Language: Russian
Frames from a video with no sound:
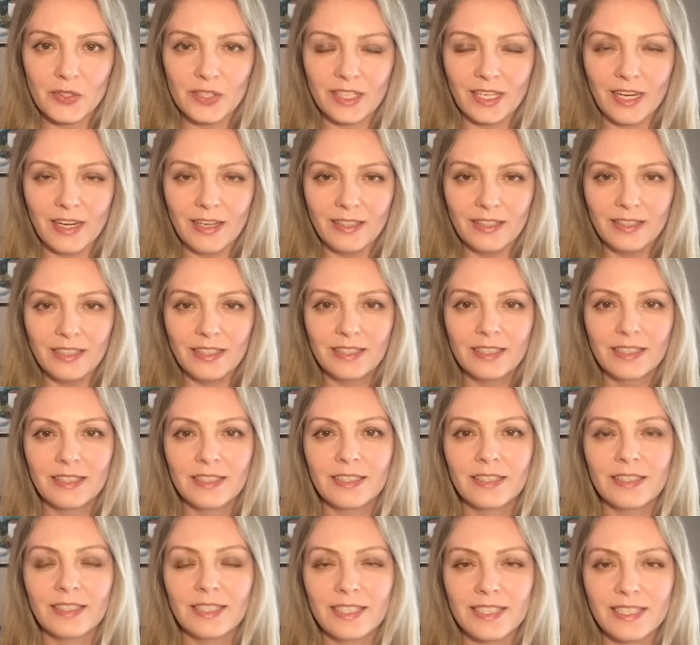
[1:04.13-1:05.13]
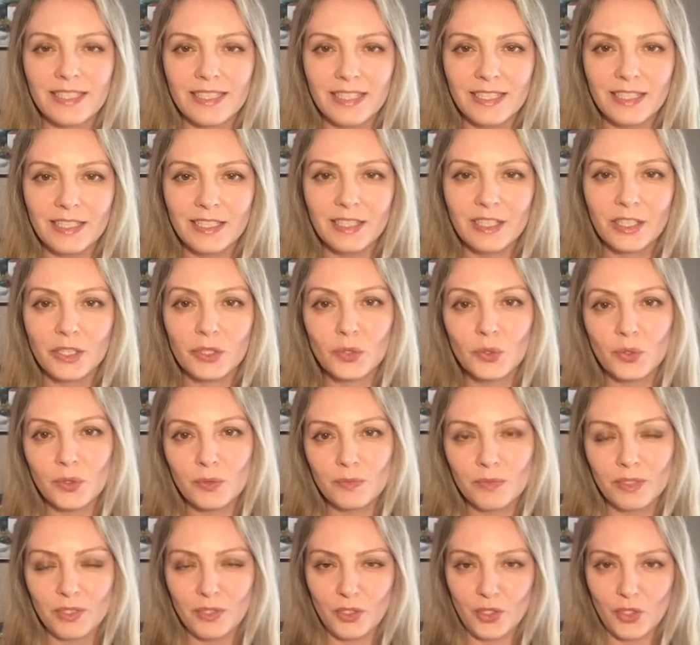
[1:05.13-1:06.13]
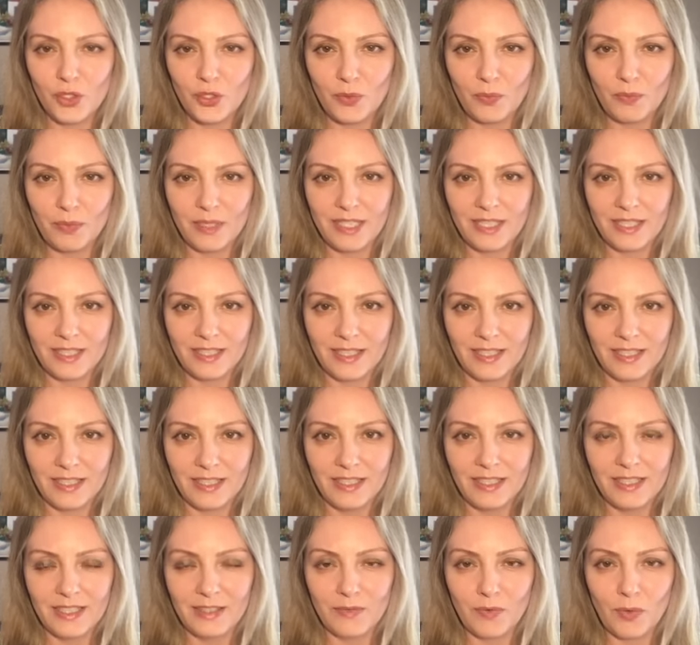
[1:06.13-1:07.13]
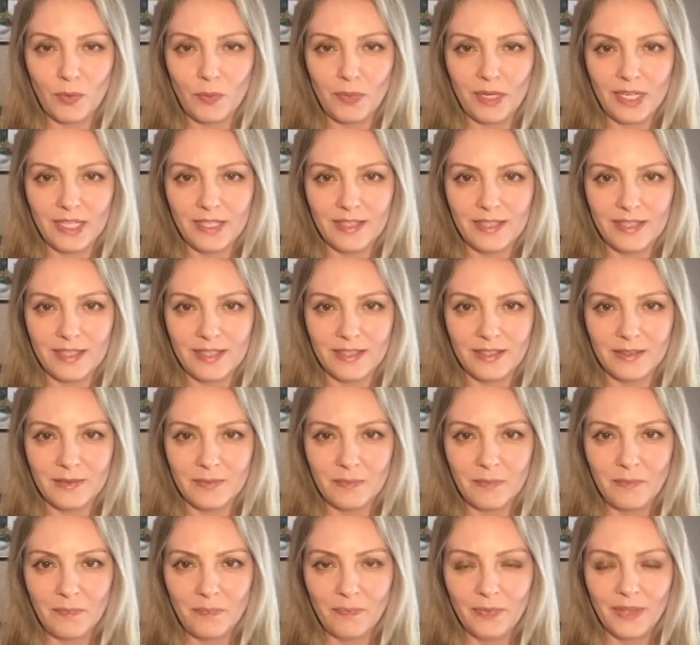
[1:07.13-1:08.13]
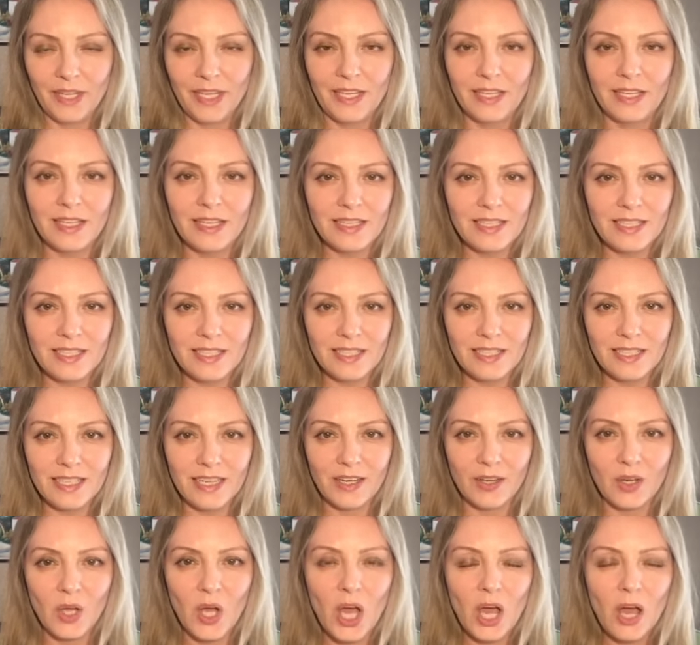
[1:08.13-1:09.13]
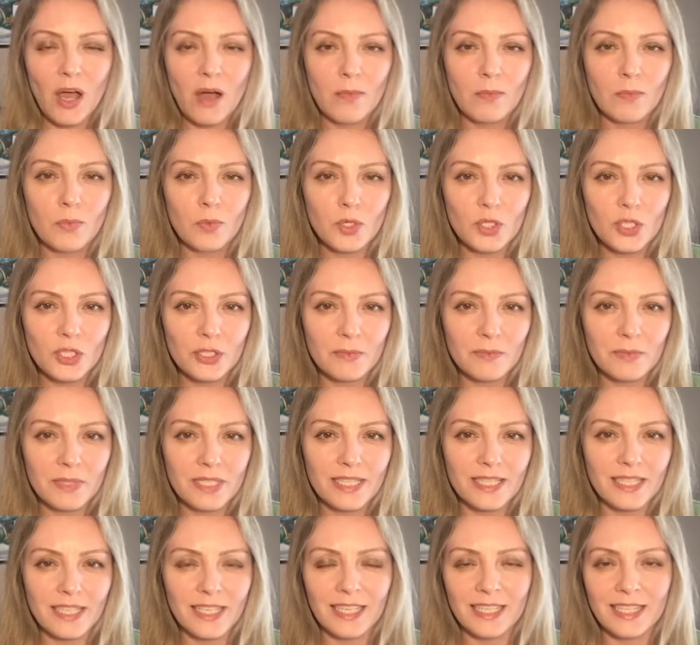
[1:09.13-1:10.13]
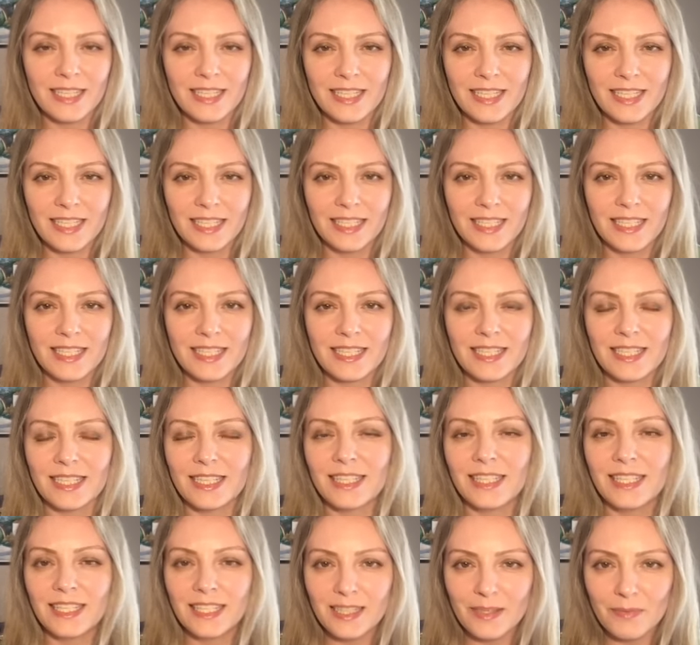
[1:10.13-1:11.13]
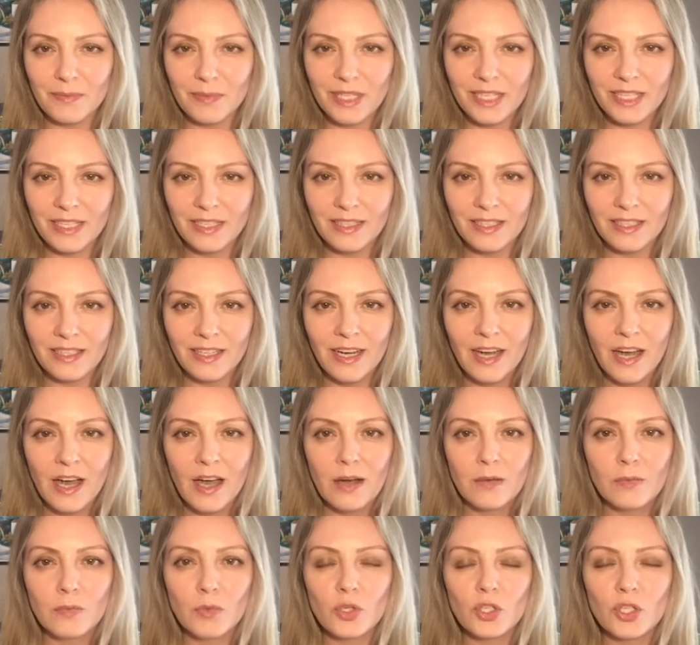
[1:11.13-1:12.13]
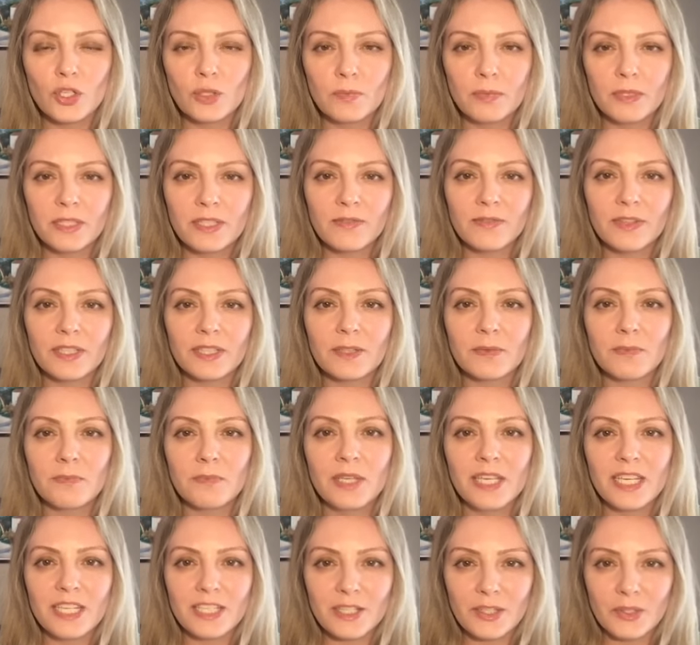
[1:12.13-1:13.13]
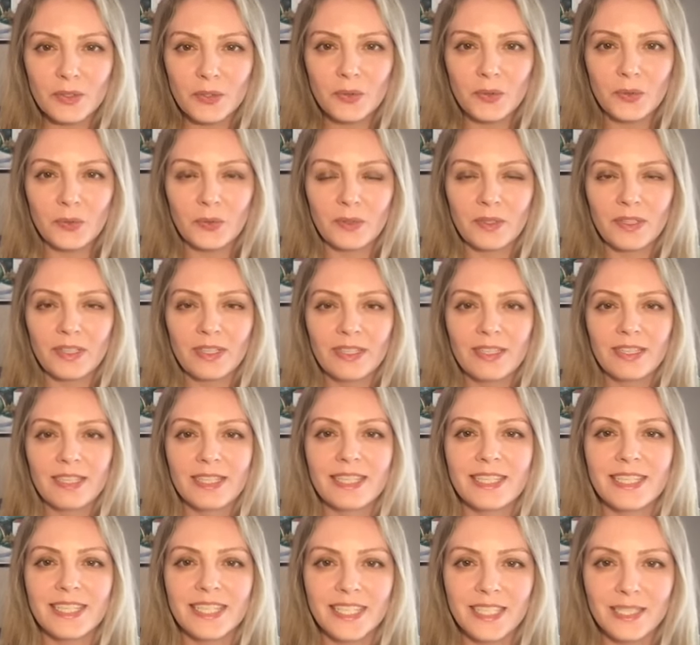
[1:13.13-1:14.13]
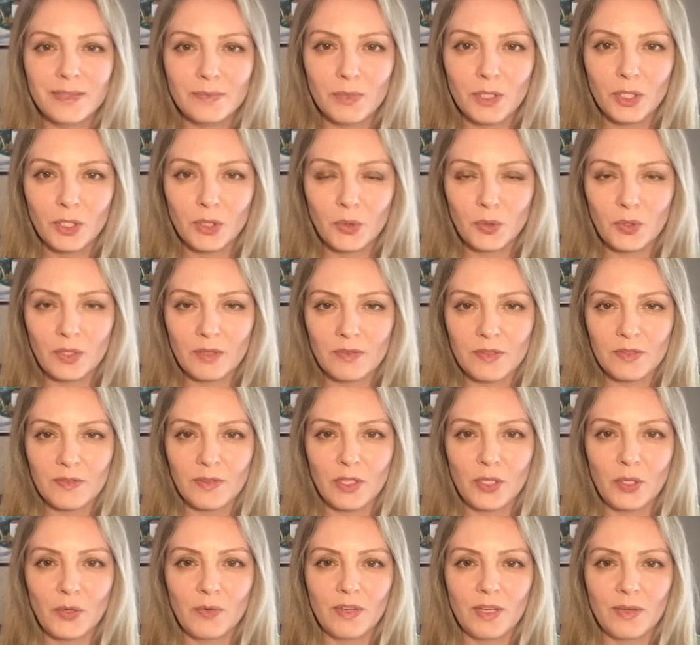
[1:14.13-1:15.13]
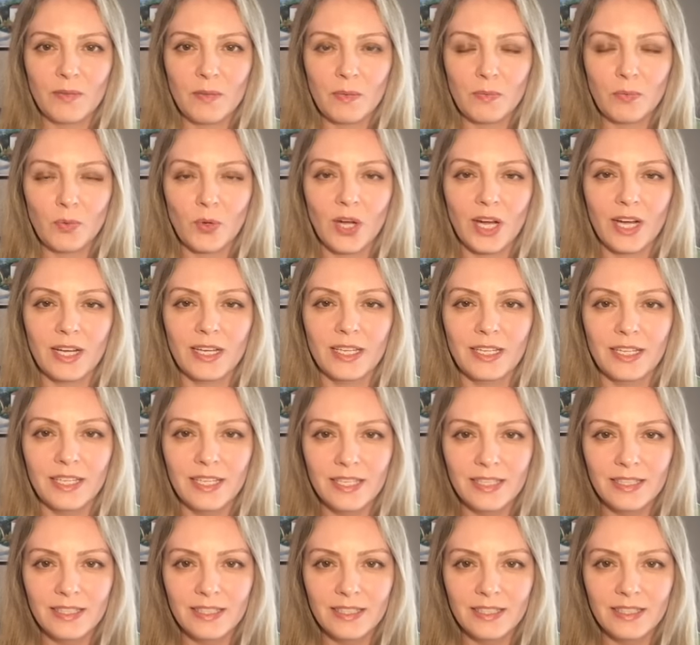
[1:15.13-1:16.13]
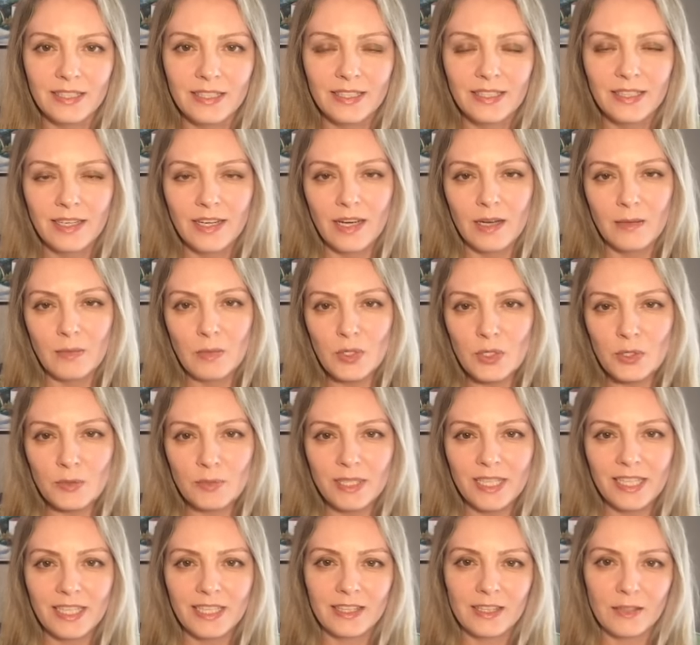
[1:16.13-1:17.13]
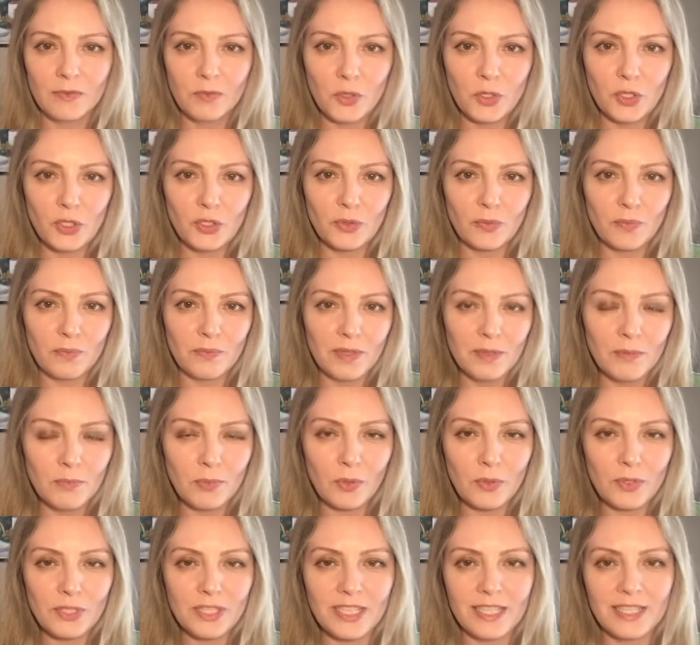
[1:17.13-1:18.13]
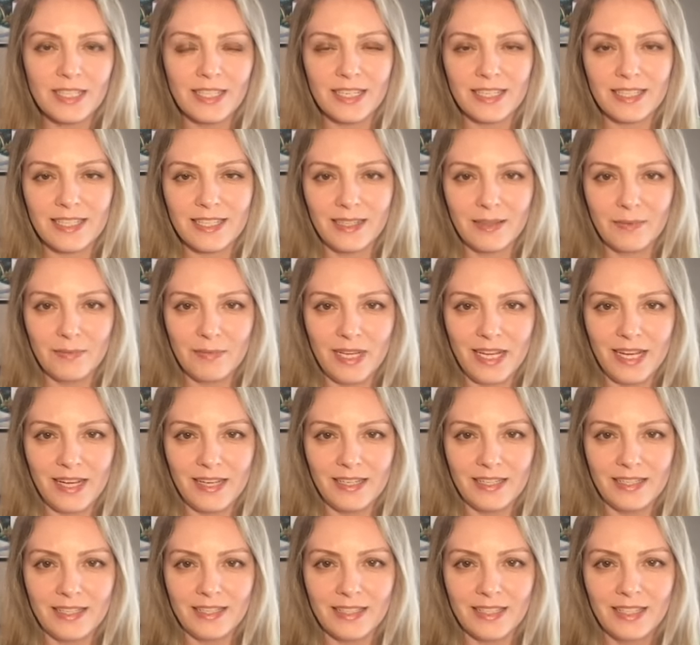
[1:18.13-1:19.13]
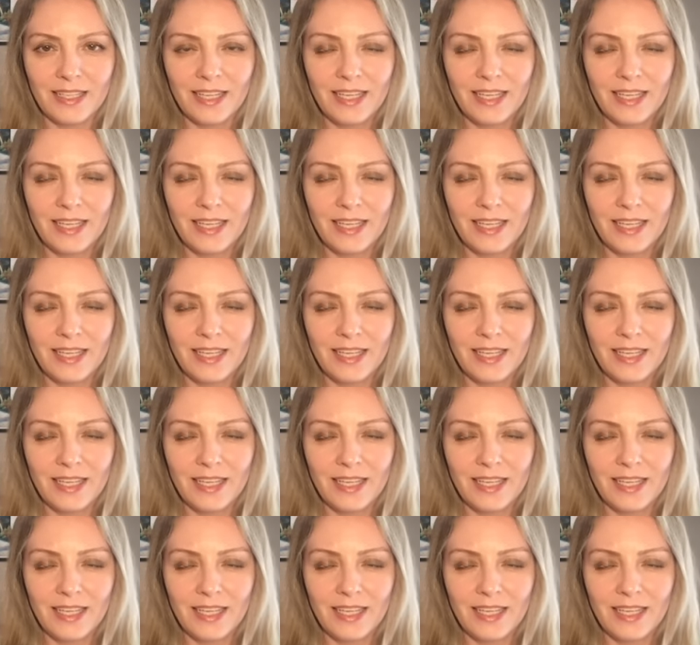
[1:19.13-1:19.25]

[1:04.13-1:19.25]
страх на тех, которым еще предстоит его пройти? Я не знаю, может быть, это делается не намеренно, может быть, в отместку тем, которые в свое время пугали их, а может быть, для того, чтобы мы просто не расслаблялись.